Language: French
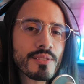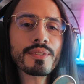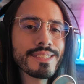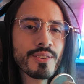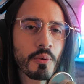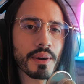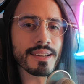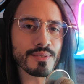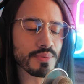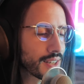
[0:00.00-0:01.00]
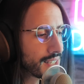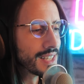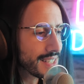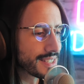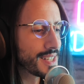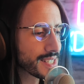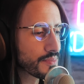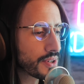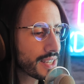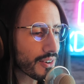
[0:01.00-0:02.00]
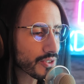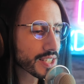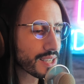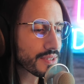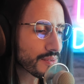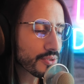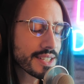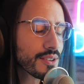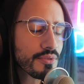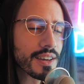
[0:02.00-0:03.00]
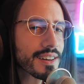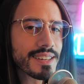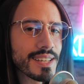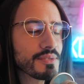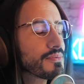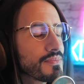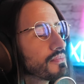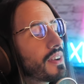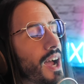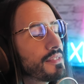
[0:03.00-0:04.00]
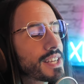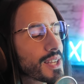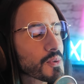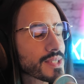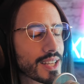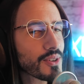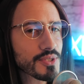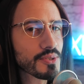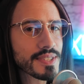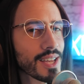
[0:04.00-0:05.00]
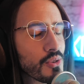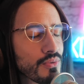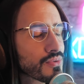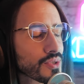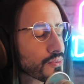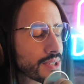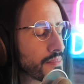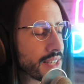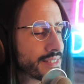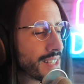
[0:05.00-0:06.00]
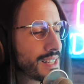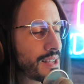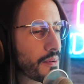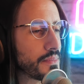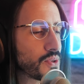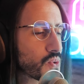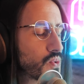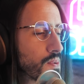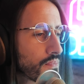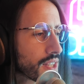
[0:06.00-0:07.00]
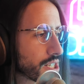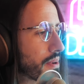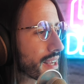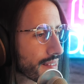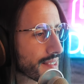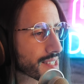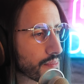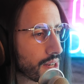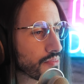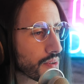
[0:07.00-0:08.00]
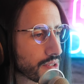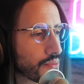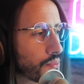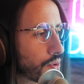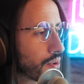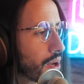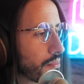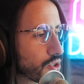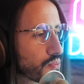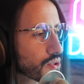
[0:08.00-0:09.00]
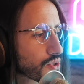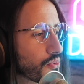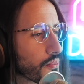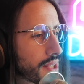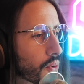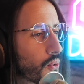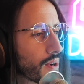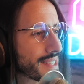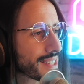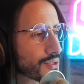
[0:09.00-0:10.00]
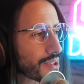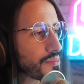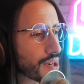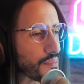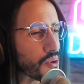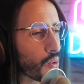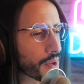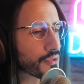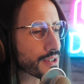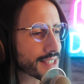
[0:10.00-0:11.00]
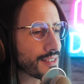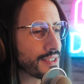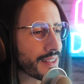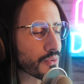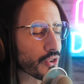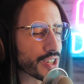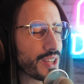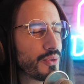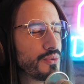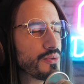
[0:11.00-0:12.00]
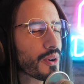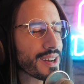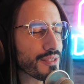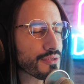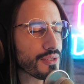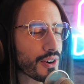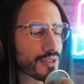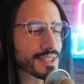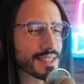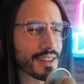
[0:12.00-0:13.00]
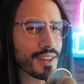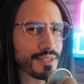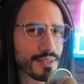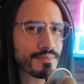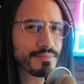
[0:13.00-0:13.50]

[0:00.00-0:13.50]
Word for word: dans le Nether par exemple. C'est des abonnés en stream qui m'ont dit de le faire et avec les conséquences que ça a eu, vous en doutez bien. Mais du coup, j'ai pas regardé ce replay depuis un petit moment, mais je pense que mon micro a saturé pour la première fois de sa vie tellement j'ai hurlé fort quand c'est arrivé.